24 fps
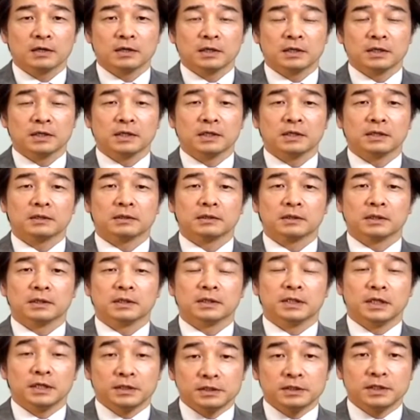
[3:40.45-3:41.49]

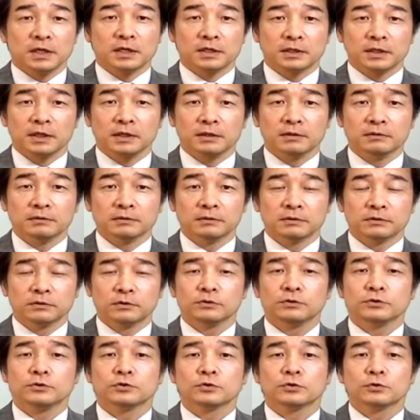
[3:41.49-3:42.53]
展示されていると
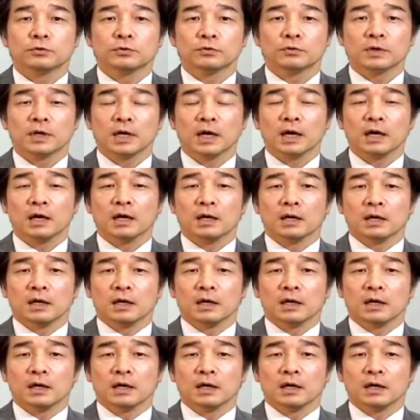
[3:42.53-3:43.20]
いう情報が